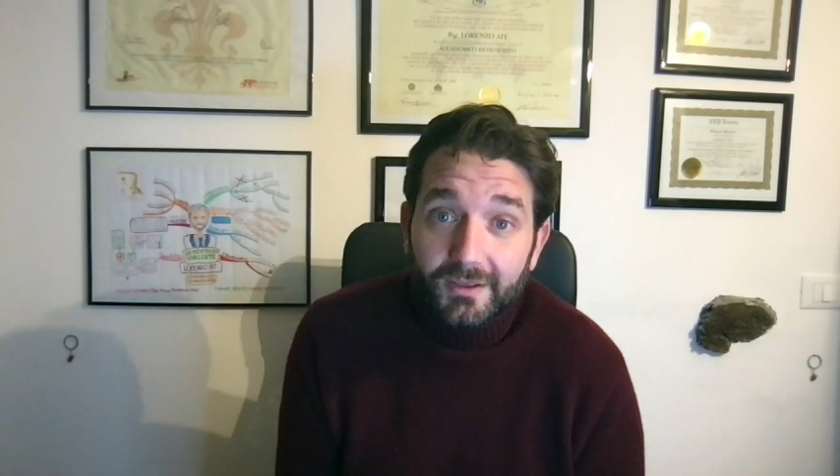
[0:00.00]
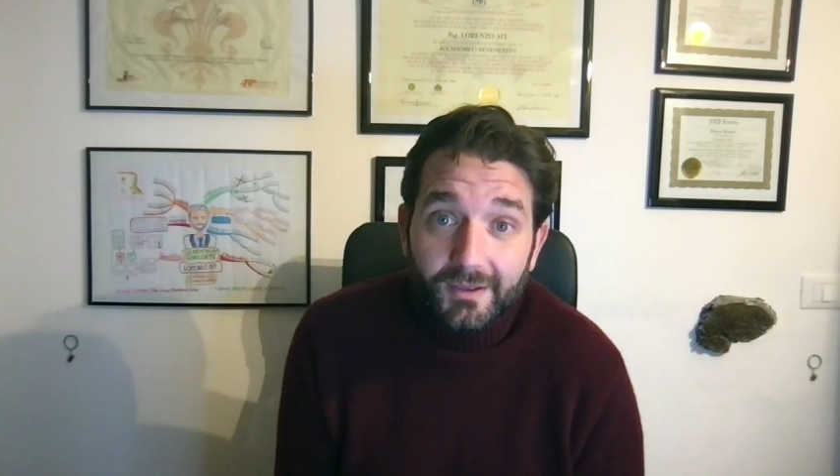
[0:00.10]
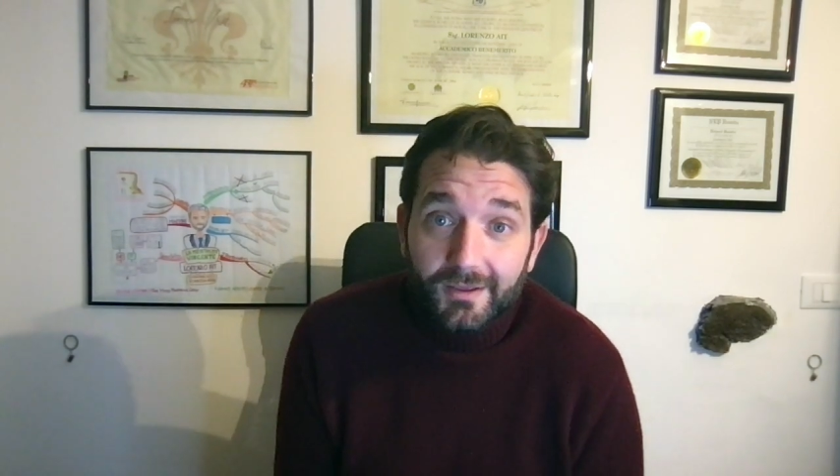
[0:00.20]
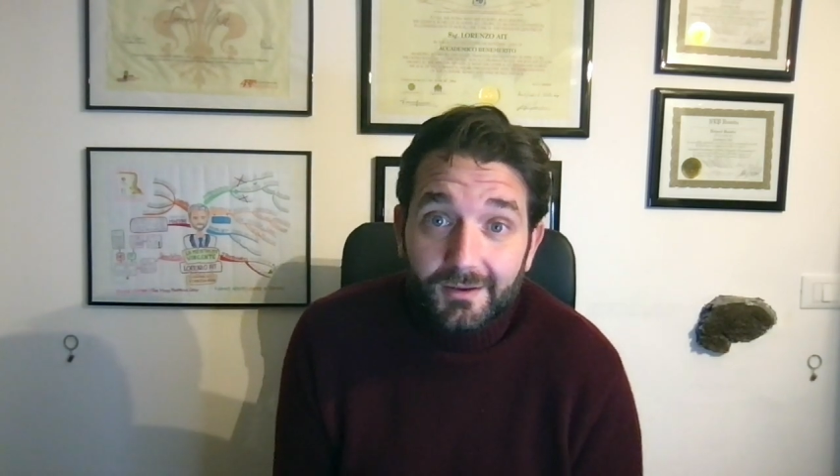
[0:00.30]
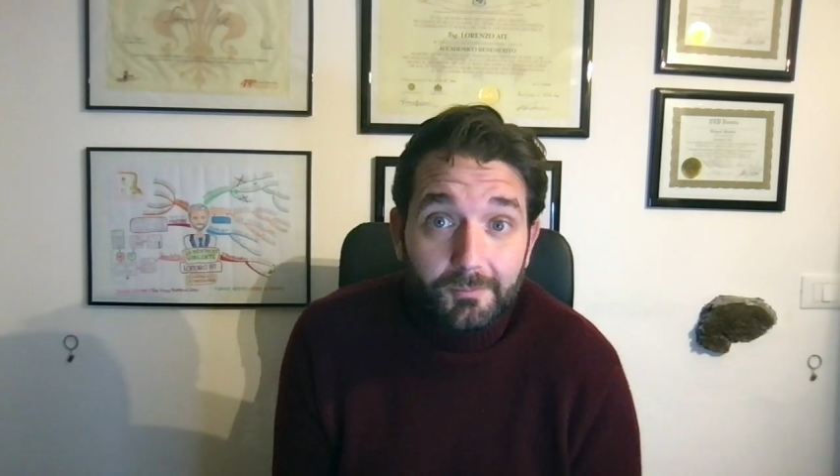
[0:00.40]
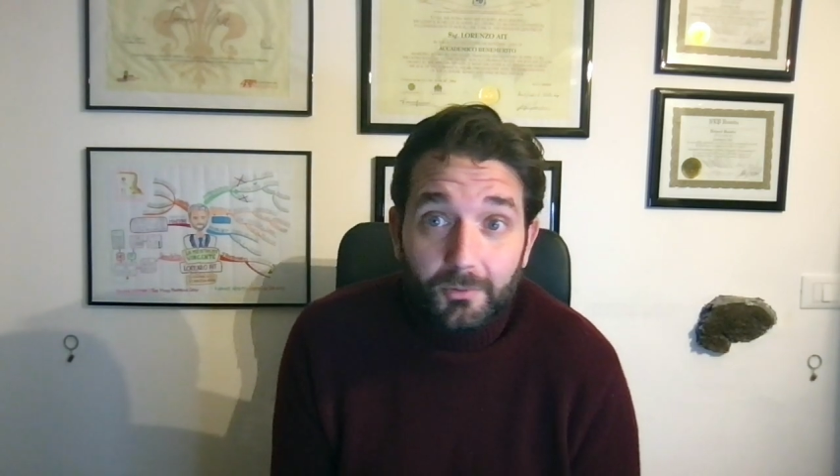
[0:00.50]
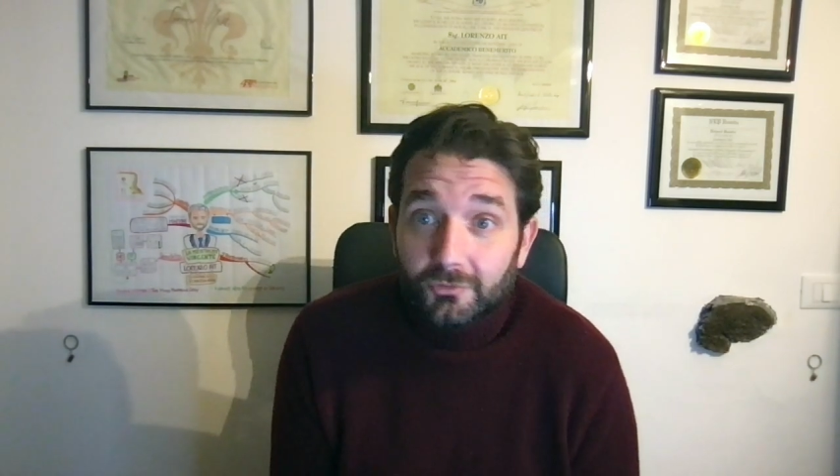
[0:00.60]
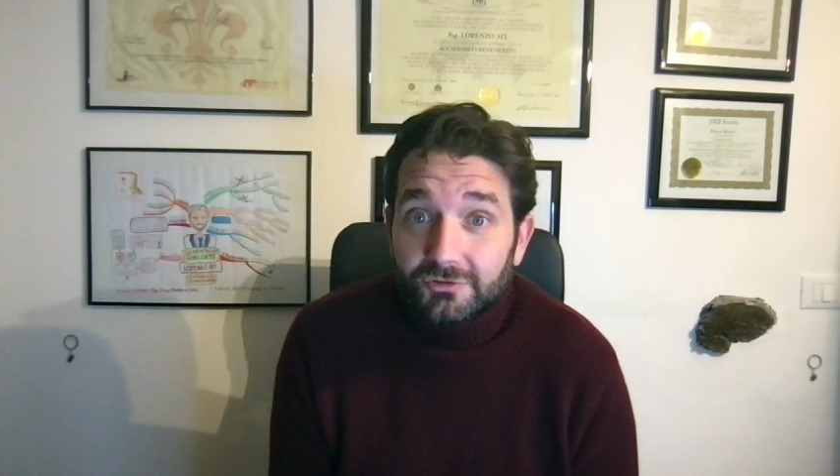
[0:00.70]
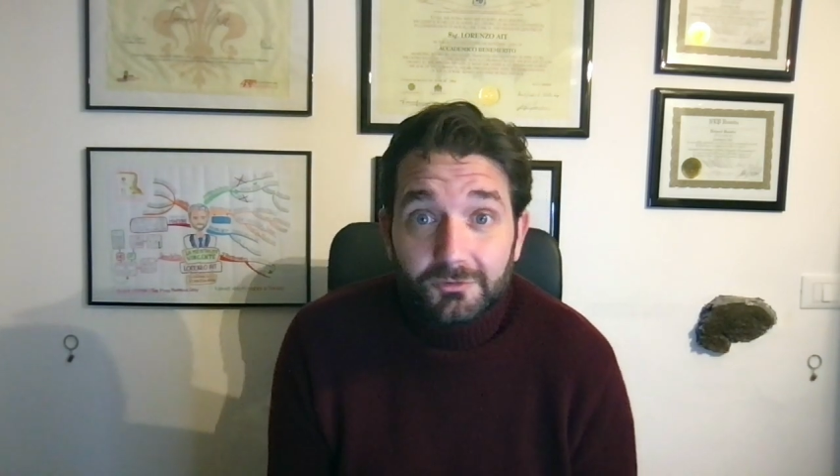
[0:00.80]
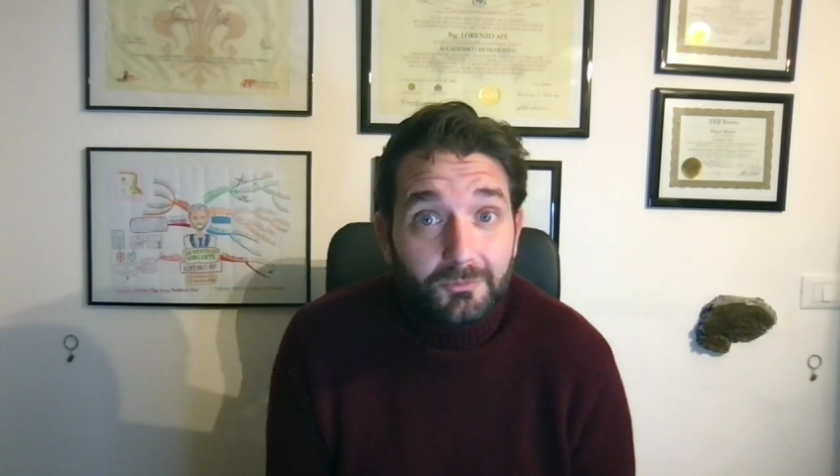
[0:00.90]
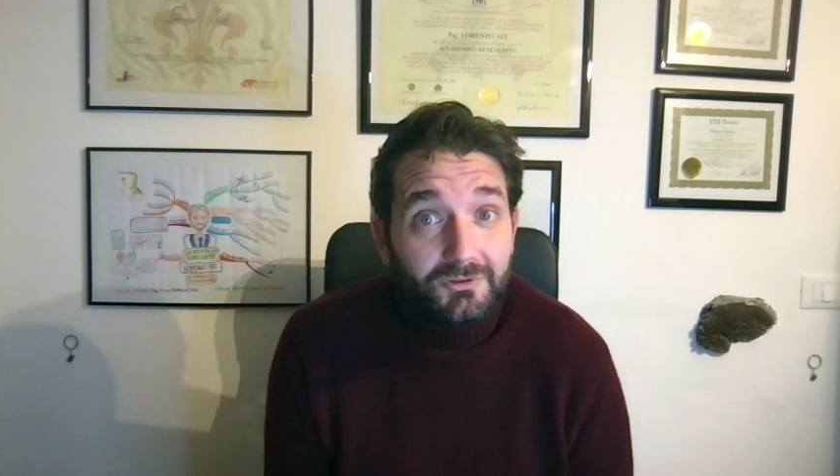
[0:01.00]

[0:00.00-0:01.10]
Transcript: che è il prossimo